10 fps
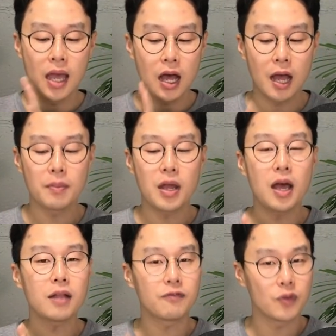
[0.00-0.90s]
I'm
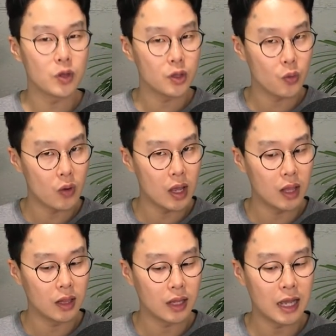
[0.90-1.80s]
not feeling
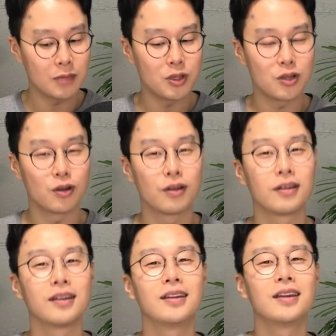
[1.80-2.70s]
well. 아니면요.
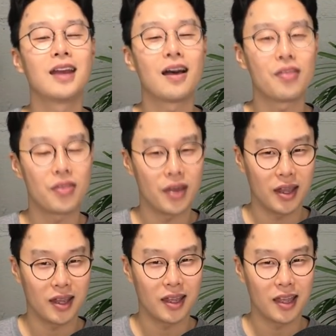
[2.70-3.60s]

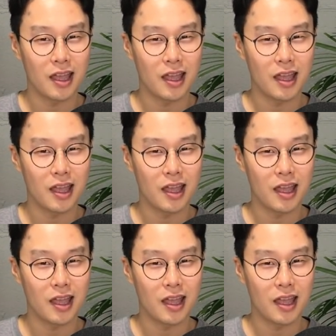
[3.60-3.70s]
Nothing.